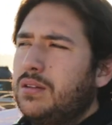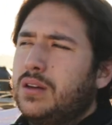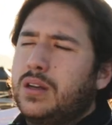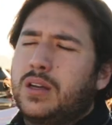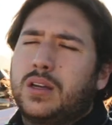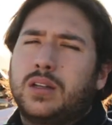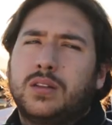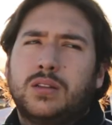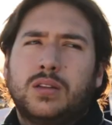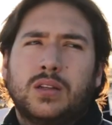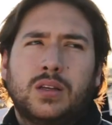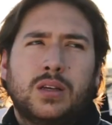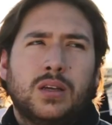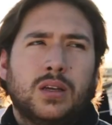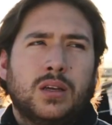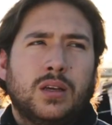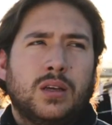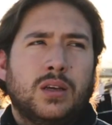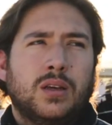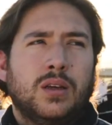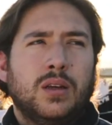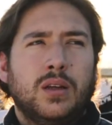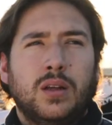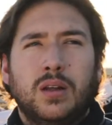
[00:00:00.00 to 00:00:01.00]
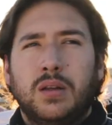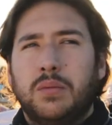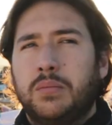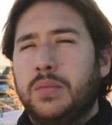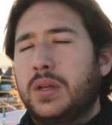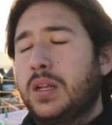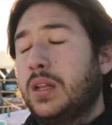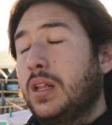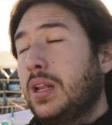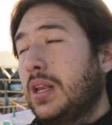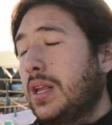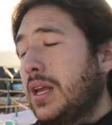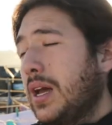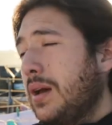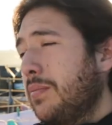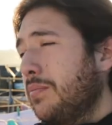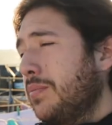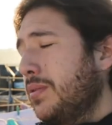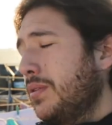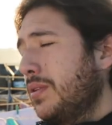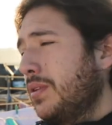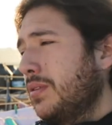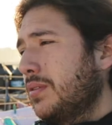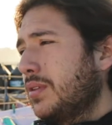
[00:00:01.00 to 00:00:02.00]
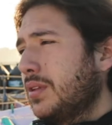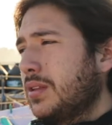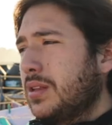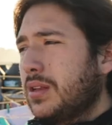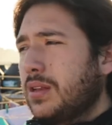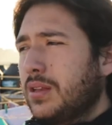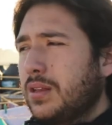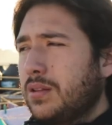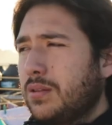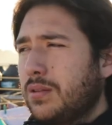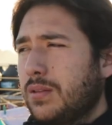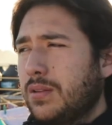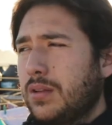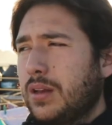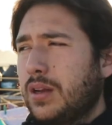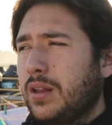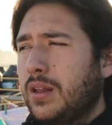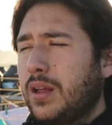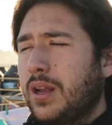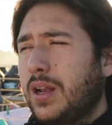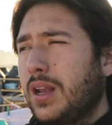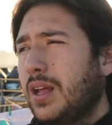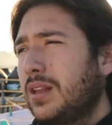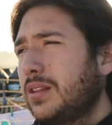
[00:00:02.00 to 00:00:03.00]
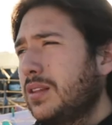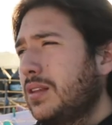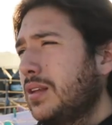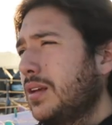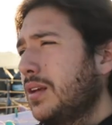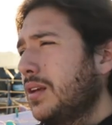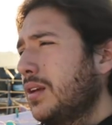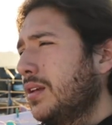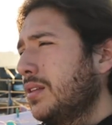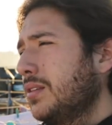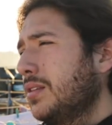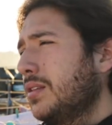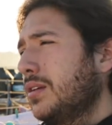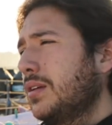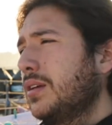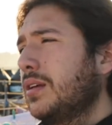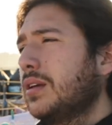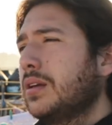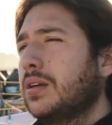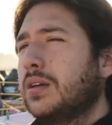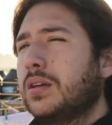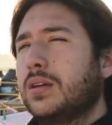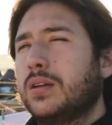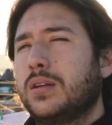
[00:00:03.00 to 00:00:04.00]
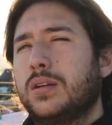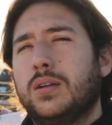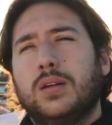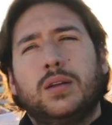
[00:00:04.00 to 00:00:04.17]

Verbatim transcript: hay gente que viene del campo y está tratando de salir adelante, hay gente que